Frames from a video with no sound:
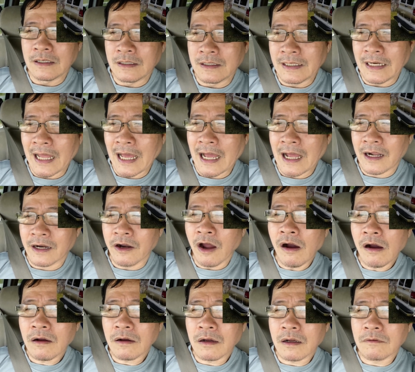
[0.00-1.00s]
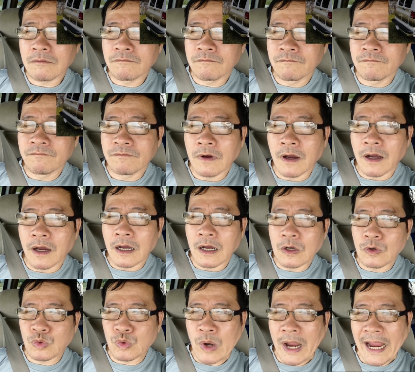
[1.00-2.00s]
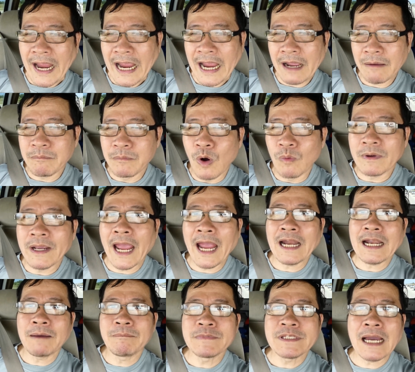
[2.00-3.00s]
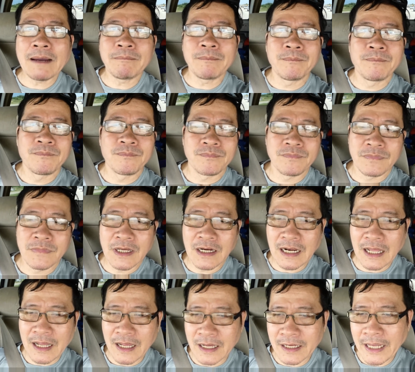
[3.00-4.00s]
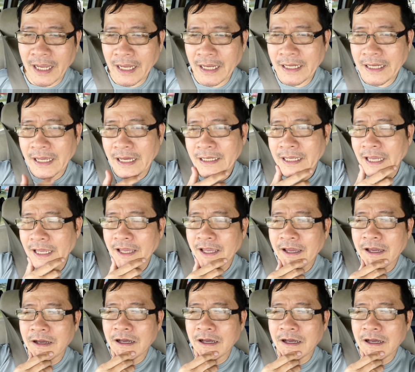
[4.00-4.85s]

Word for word: là Dodge Ram 1500. Tức là cái